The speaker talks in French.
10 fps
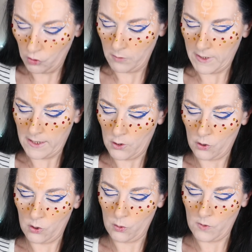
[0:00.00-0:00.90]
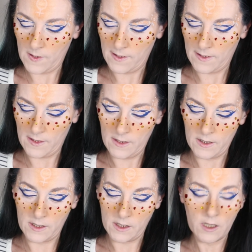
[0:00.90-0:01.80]
je vais mettre
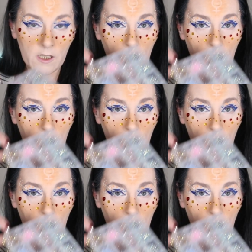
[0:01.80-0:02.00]
ceci.